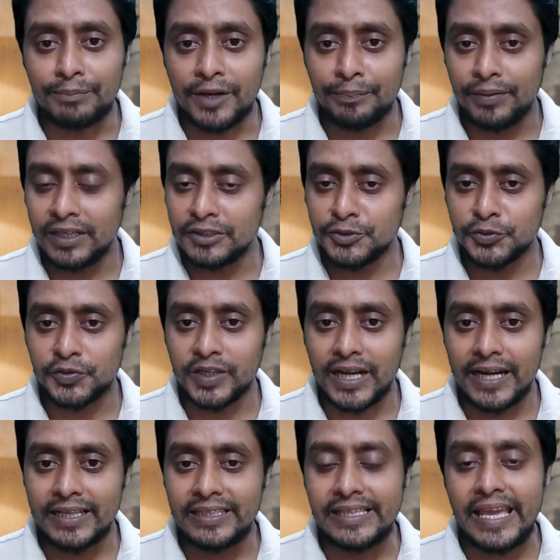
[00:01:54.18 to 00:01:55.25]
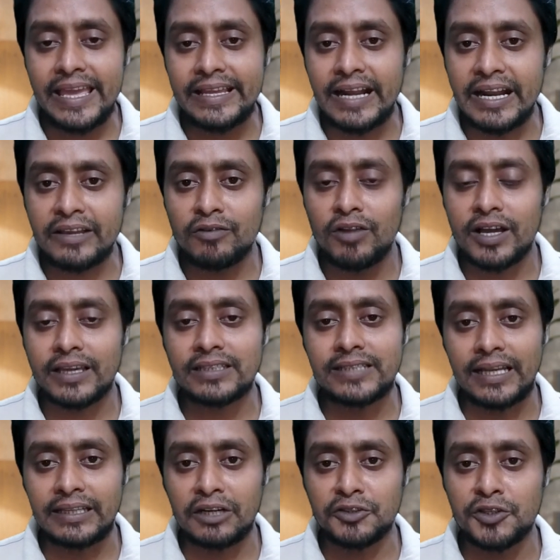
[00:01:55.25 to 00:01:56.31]
নাম্বার প্লেট যুক্ত গাড়ি এই গাড়িগুলোকে
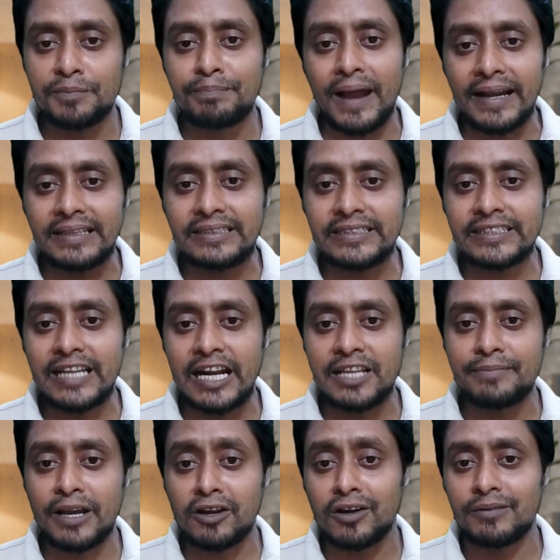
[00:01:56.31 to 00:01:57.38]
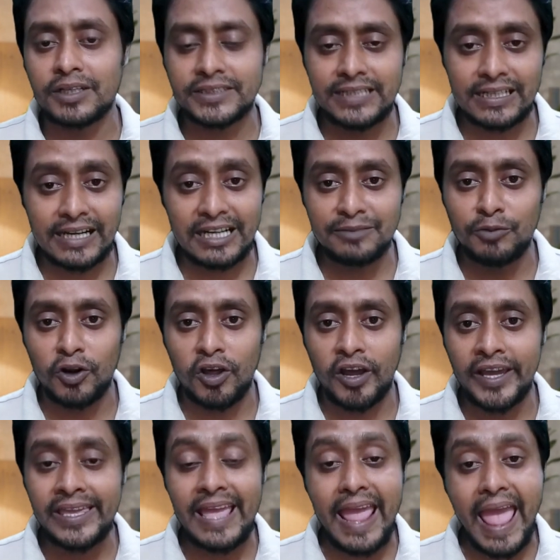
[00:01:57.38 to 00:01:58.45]
সাধারণত বাণিজ্যিক গাড়ি বা কমার্শিয়াল গাড়ি বলা
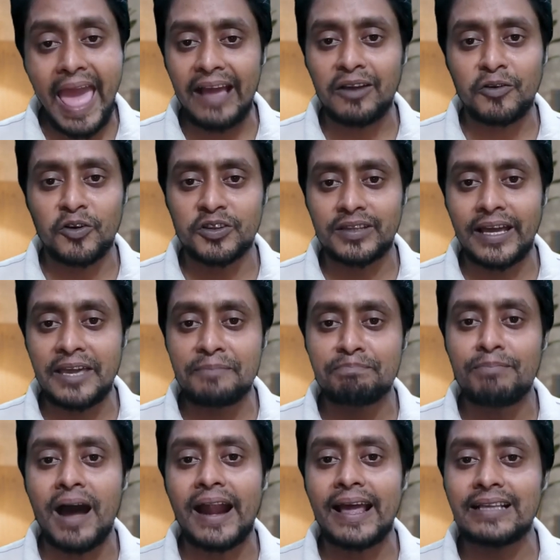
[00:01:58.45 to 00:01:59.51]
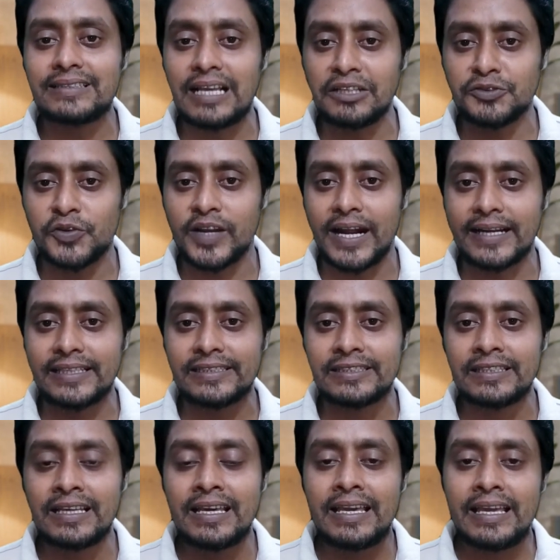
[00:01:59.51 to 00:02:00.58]
হয় এক কথায় ভাড়ায় চালিত গাড়ি
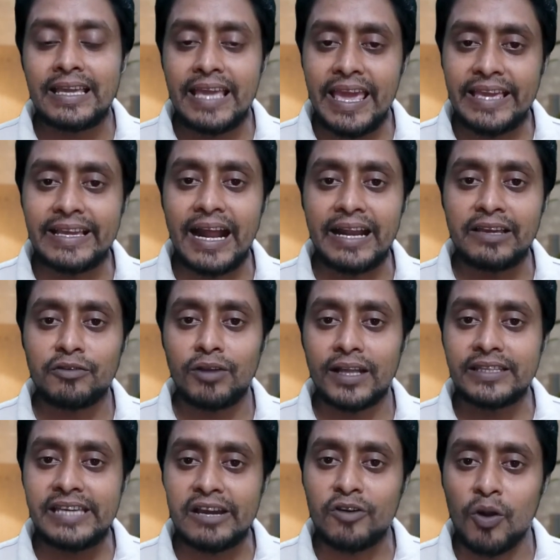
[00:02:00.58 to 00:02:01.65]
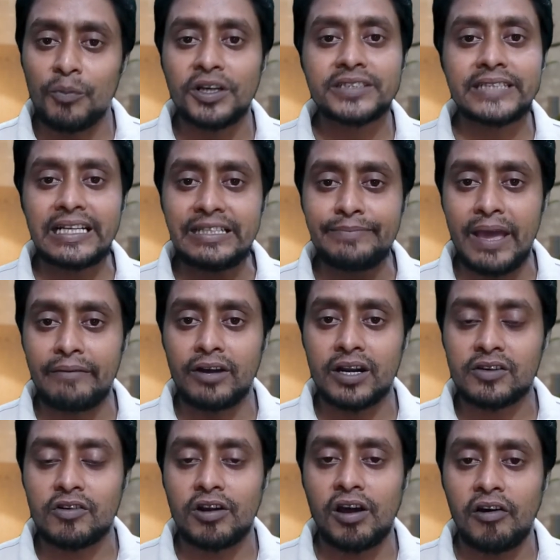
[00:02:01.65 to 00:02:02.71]
এই গাড়িগুলা দিয়ে কমার্শিয়ালি
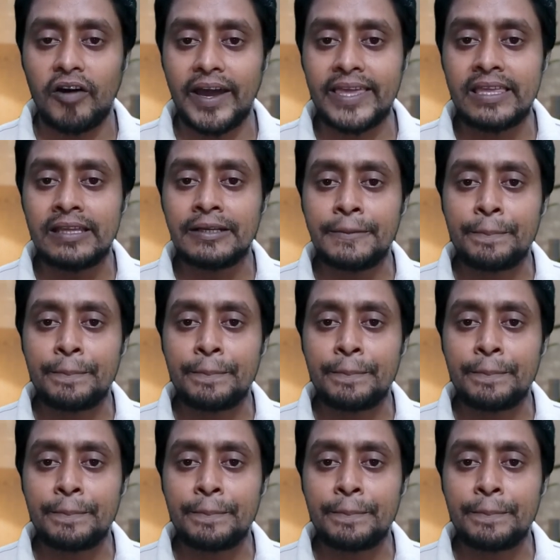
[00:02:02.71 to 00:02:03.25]
ব্যবহার করা হয়